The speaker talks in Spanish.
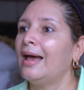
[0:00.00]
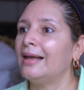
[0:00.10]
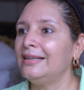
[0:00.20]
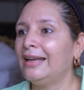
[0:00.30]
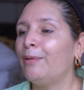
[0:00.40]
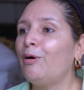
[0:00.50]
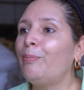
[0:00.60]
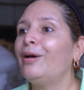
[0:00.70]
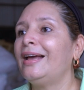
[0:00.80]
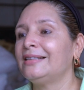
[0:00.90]
Así que
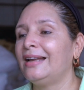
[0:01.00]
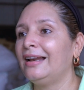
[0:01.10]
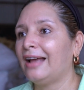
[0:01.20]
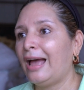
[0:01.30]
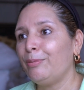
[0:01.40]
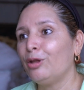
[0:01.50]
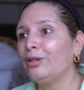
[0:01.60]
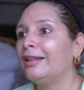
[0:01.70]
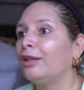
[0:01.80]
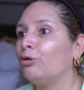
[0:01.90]
vos podés hacer el cambio
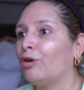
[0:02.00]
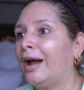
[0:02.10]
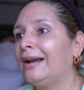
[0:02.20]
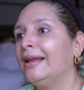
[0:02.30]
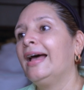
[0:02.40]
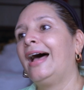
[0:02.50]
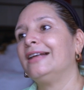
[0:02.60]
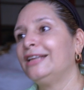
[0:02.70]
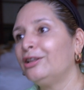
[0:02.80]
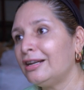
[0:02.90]
desde tu hogar
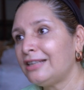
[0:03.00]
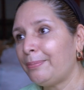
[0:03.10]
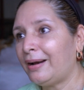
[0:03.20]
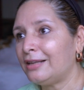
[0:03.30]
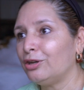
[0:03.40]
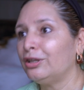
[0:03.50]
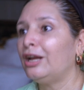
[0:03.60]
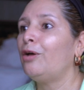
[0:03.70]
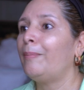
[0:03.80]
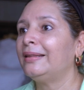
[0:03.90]
haciendo la separación
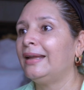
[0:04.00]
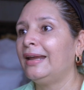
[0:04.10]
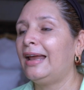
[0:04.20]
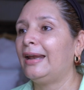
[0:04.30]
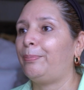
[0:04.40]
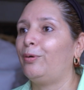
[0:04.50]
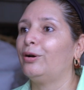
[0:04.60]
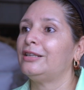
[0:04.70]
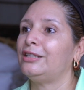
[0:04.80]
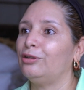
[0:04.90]
de los materiales
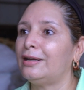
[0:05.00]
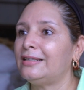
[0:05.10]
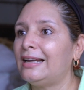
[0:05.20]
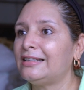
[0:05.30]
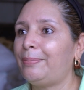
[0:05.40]
porque si no haces la